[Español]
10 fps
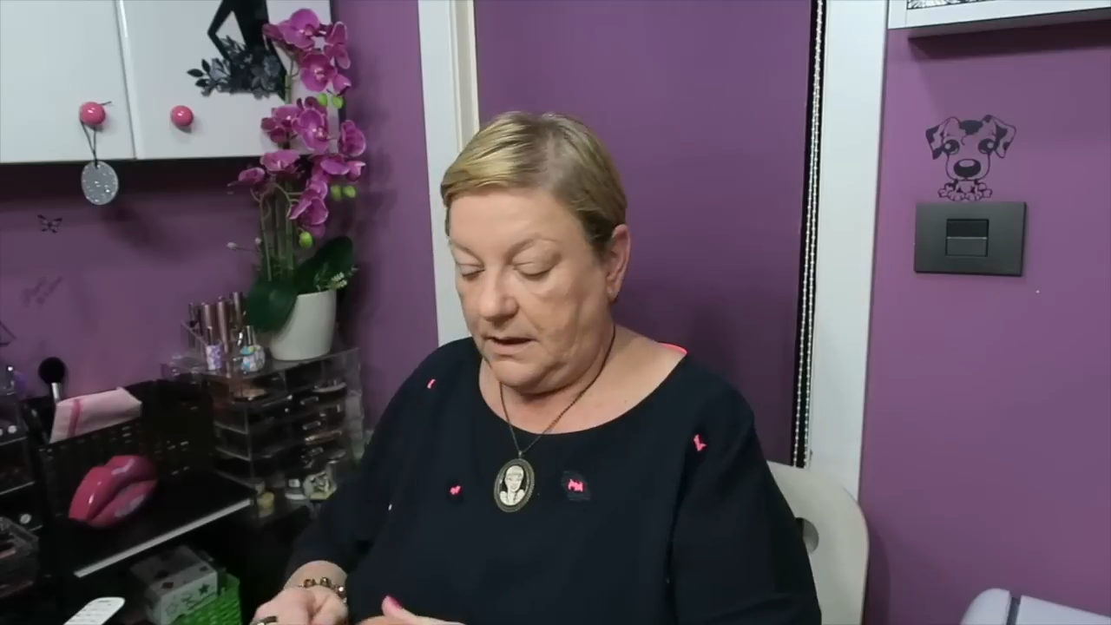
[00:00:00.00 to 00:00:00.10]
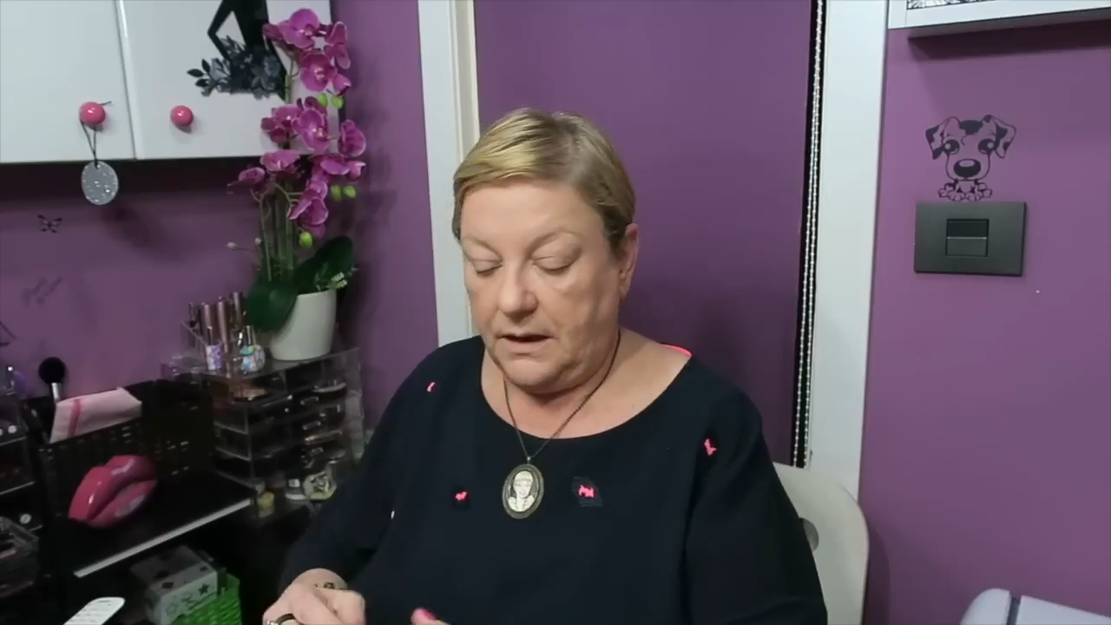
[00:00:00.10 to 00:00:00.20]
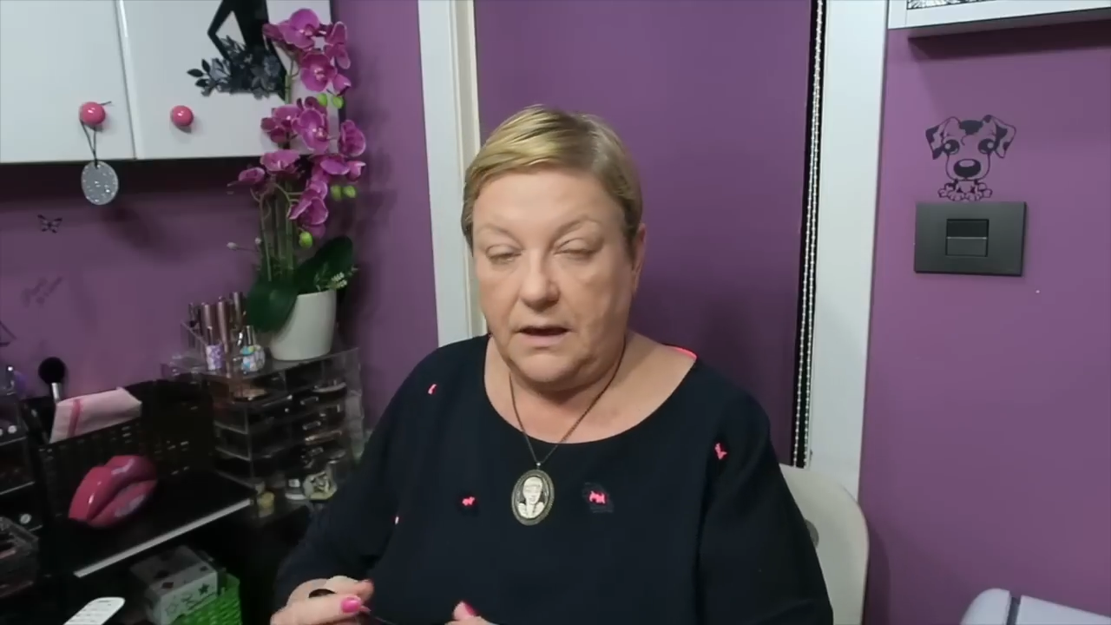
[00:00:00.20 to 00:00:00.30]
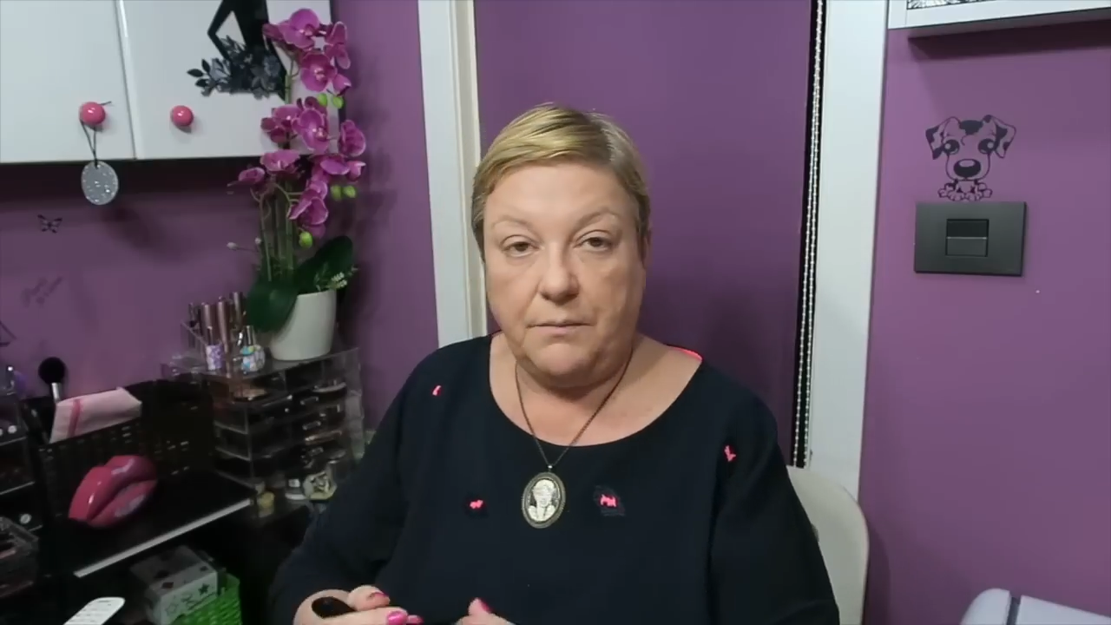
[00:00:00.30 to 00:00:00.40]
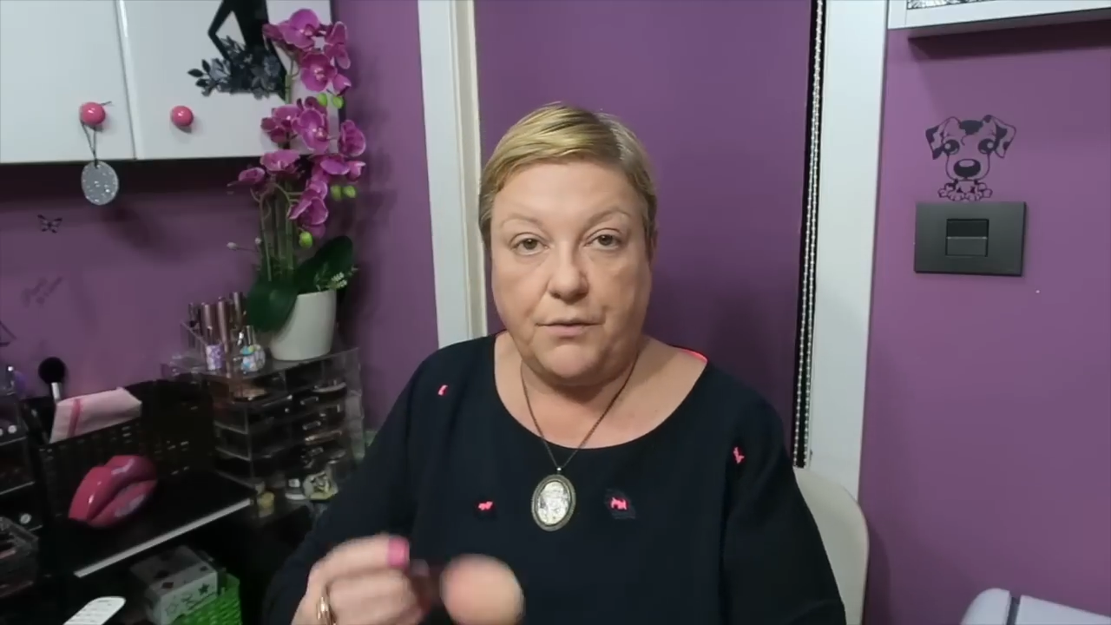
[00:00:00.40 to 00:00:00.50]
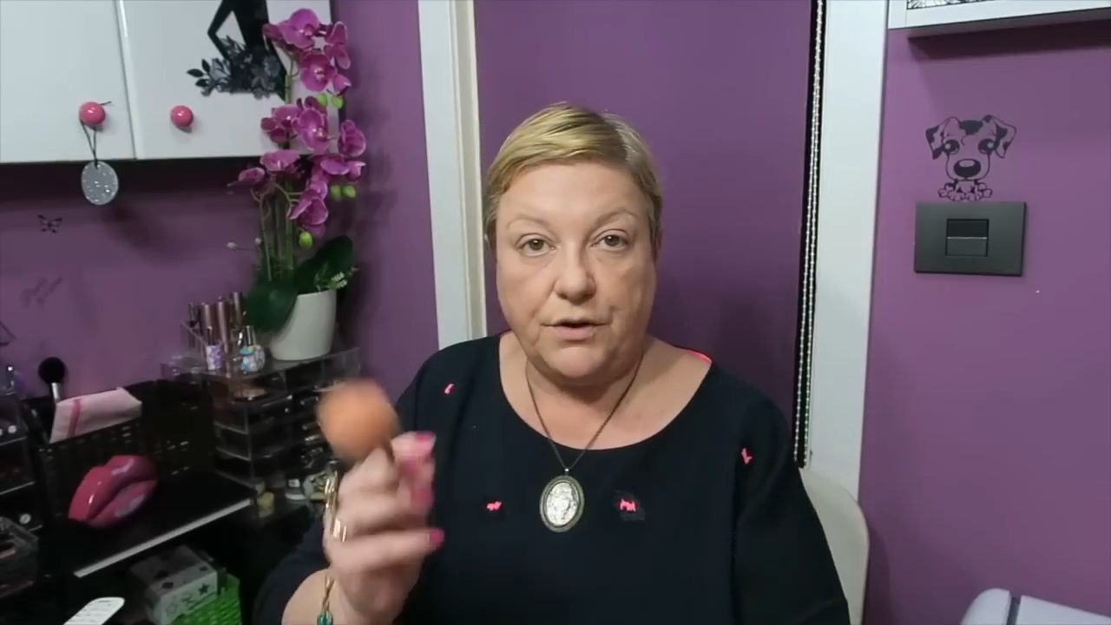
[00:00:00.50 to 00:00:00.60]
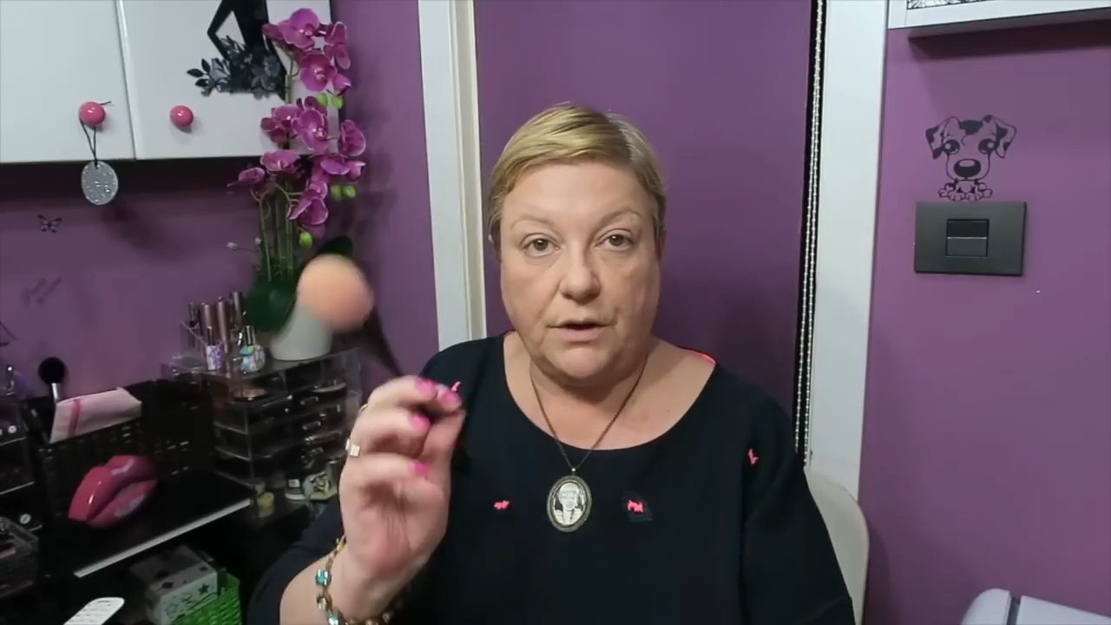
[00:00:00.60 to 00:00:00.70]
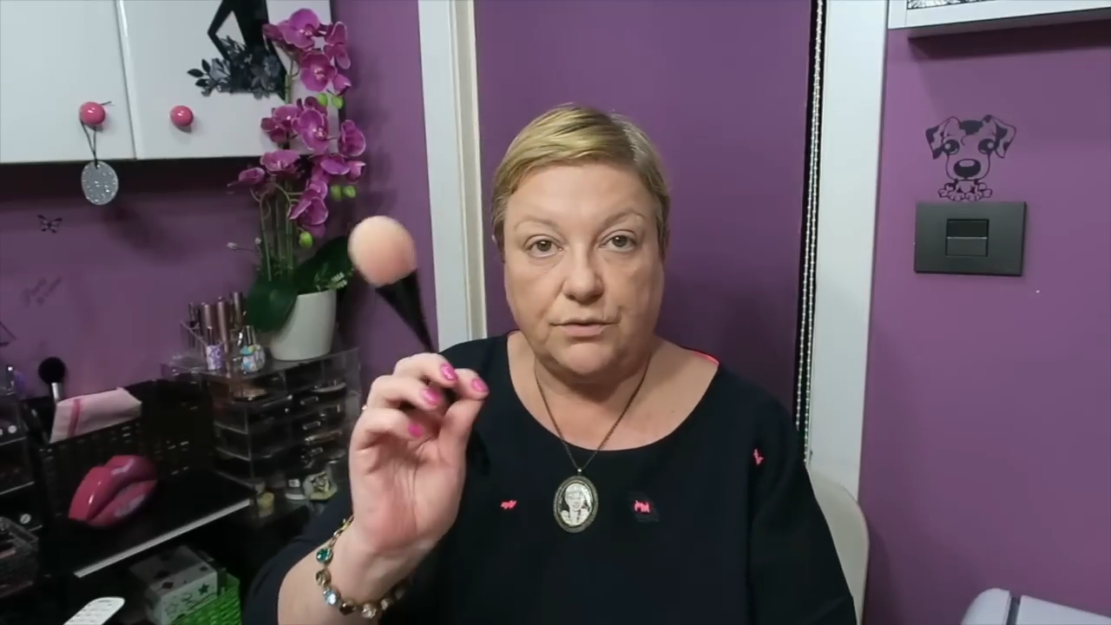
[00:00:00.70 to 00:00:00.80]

Y voy a